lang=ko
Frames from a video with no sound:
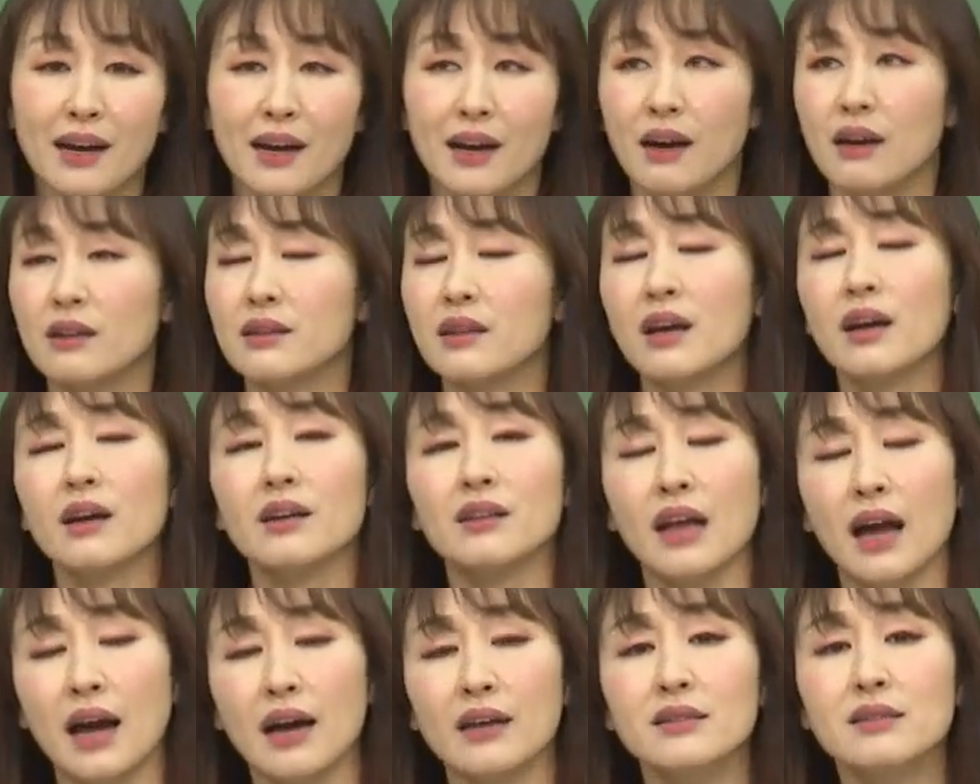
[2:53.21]
아, 내가
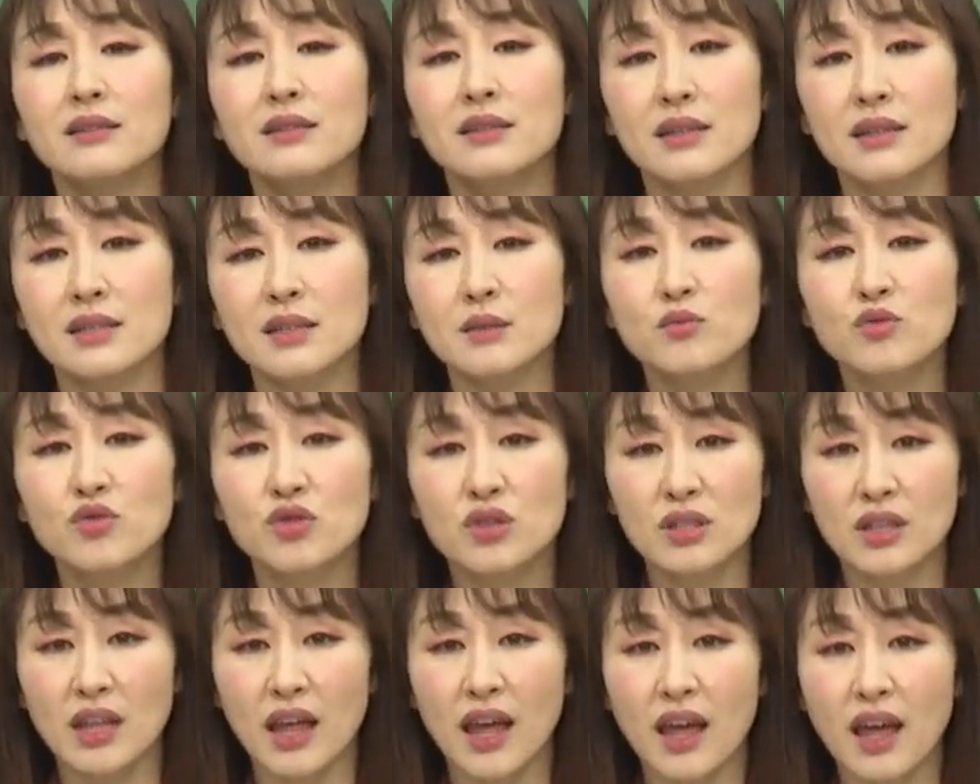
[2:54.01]
나 아는
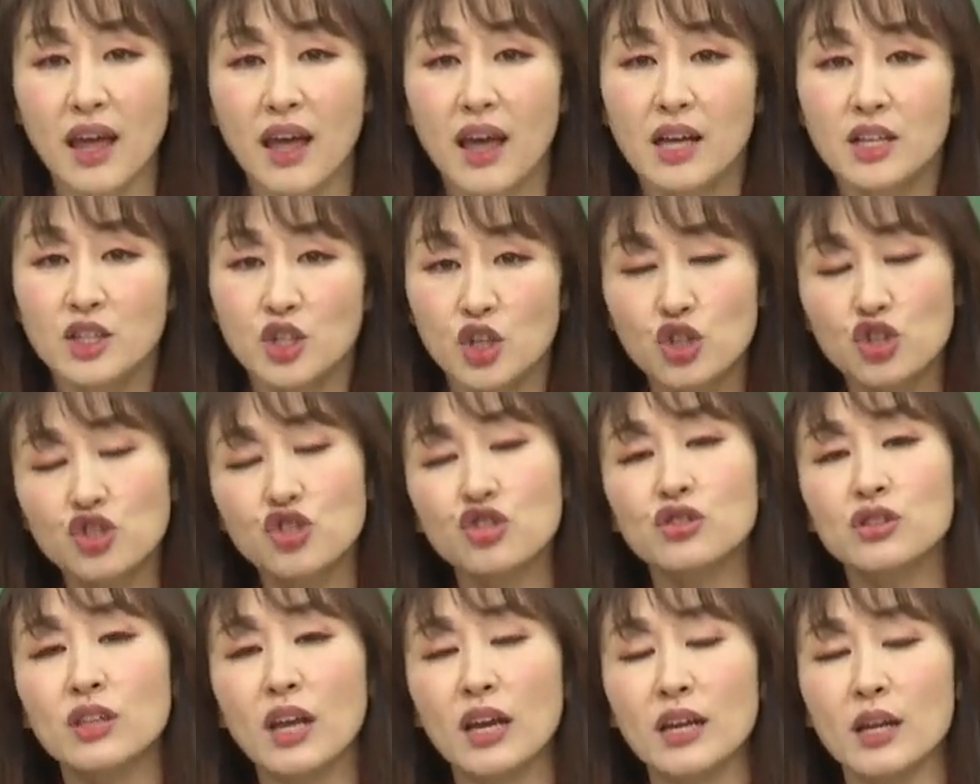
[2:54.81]
제시문이네. 첫
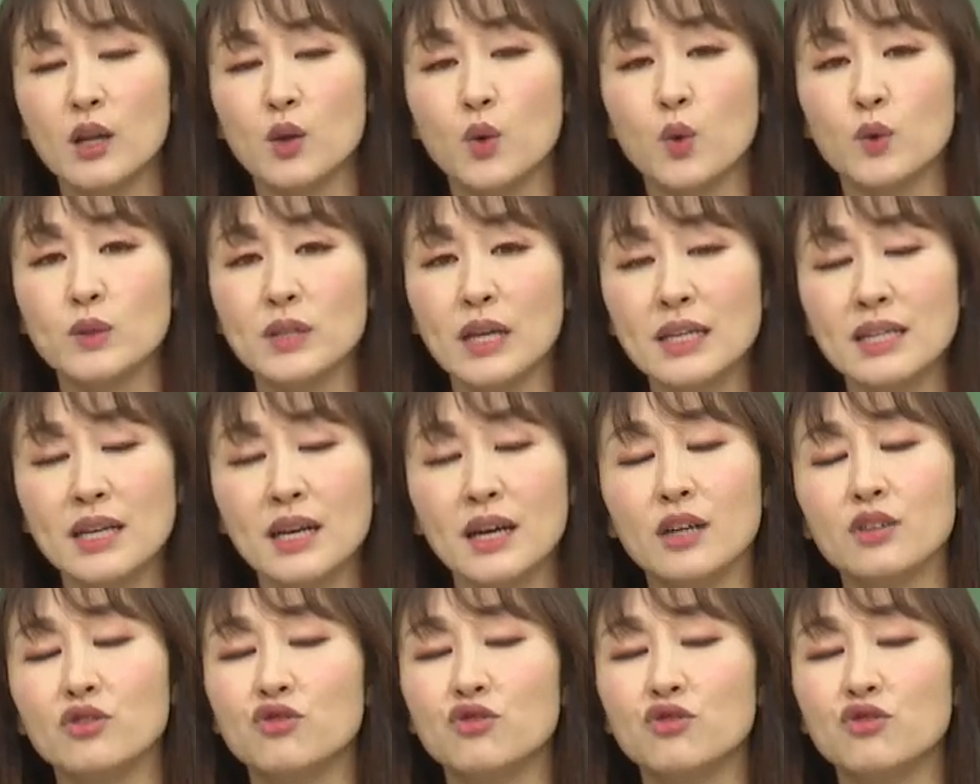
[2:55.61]
줄 딱 읽고 사상가